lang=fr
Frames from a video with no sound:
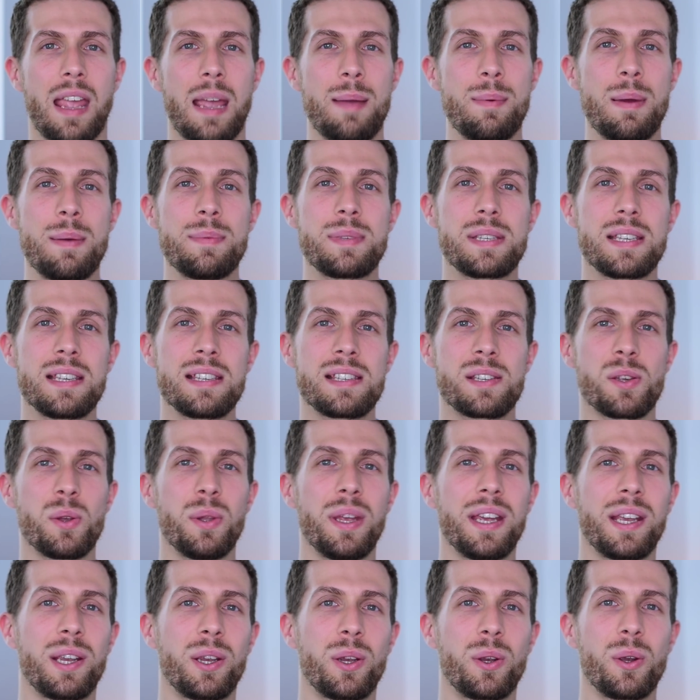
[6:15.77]
Et même si ce
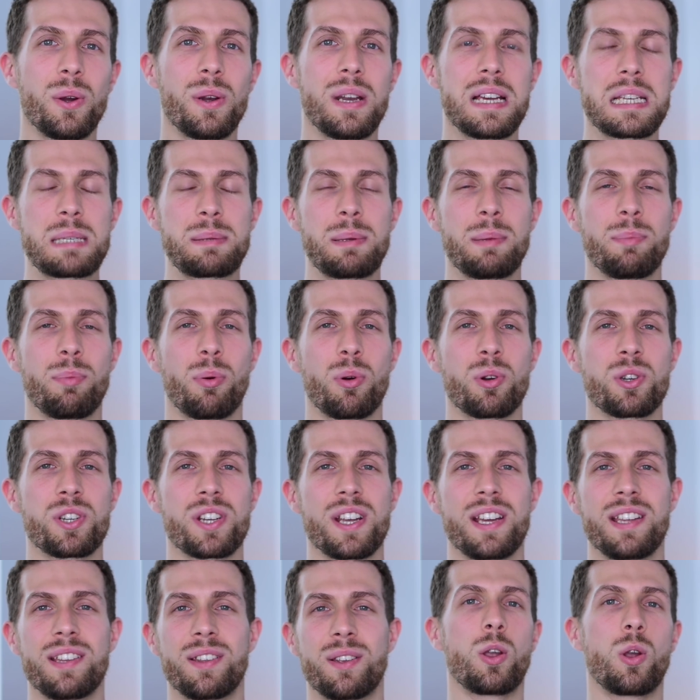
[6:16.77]
n'est que la semaine
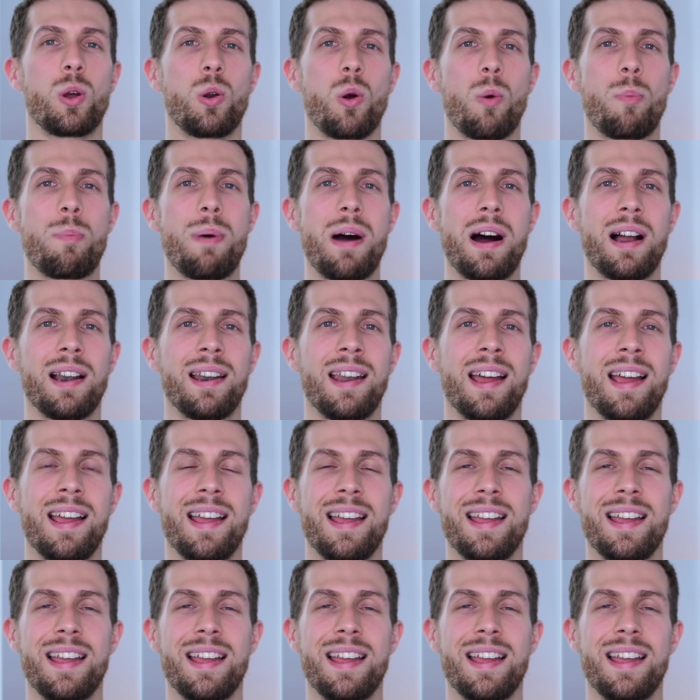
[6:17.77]
prochaine que l'on parle